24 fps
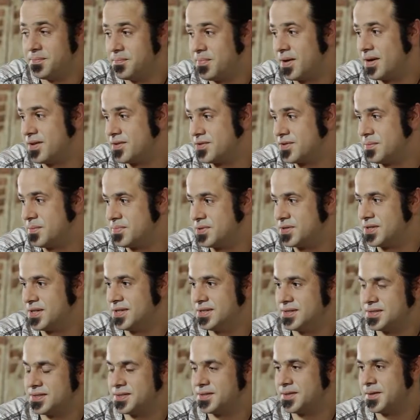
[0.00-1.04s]
Patrzę
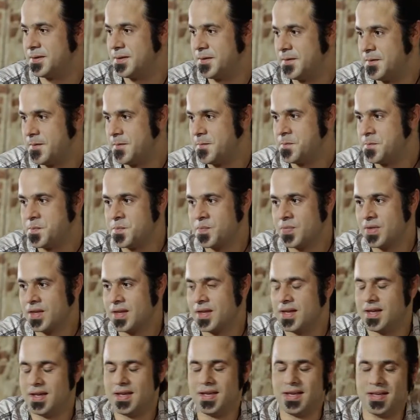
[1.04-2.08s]
przez
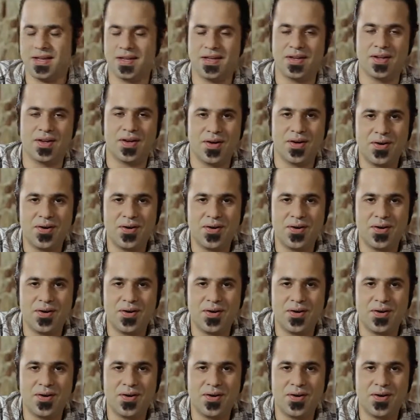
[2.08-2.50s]
e,